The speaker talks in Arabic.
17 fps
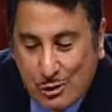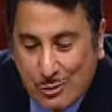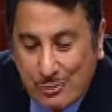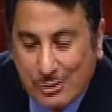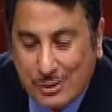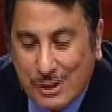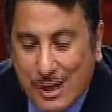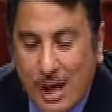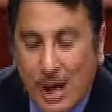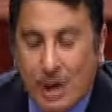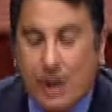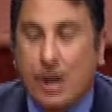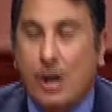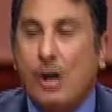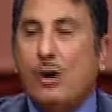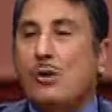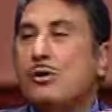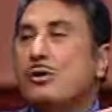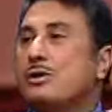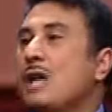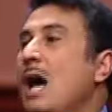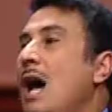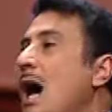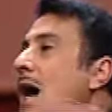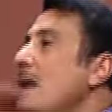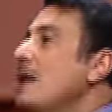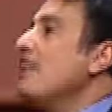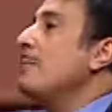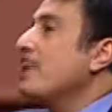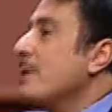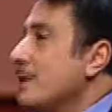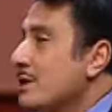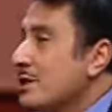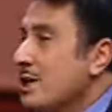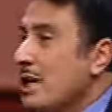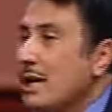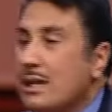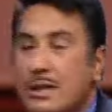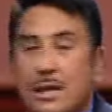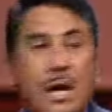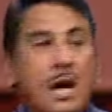من غير ما الله يقدروا